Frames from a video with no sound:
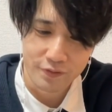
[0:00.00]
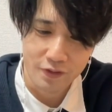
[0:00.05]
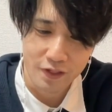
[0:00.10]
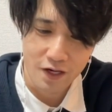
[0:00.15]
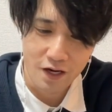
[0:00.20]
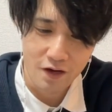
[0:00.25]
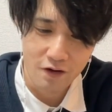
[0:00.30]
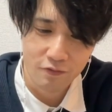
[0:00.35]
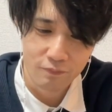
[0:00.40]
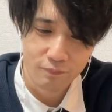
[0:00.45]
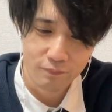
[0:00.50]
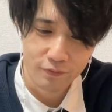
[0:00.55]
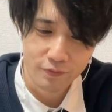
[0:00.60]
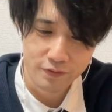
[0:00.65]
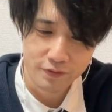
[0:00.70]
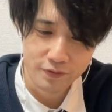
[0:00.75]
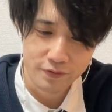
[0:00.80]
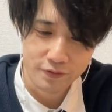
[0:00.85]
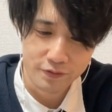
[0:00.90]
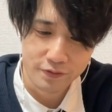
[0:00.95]

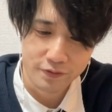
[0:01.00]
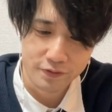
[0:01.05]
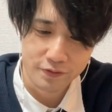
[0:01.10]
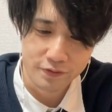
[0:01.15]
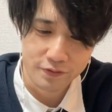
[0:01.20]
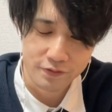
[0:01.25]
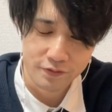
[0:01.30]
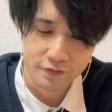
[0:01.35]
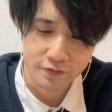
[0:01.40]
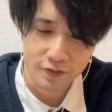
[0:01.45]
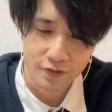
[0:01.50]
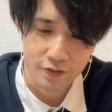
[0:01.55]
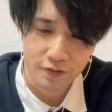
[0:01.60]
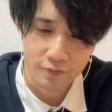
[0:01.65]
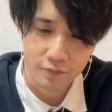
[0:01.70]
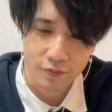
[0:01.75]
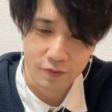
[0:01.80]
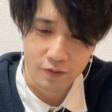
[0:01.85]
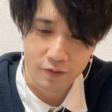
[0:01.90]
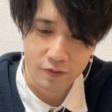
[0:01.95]
アーロンボイスつかない
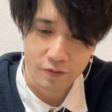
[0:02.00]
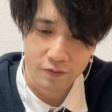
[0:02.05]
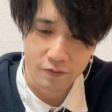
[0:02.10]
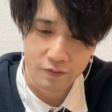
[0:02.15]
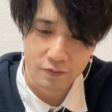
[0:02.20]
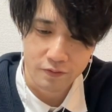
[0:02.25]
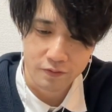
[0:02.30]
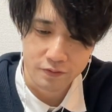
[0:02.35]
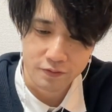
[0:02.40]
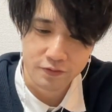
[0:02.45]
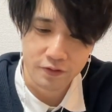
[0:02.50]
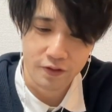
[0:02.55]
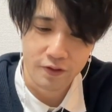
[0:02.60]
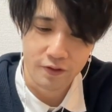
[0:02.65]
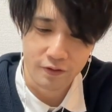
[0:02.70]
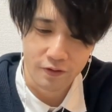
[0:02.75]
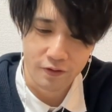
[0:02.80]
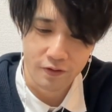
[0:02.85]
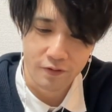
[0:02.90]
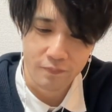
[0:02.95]
のかなつかへ
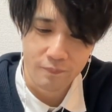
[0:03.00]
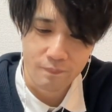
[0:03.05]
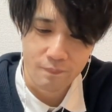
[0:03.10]
んか。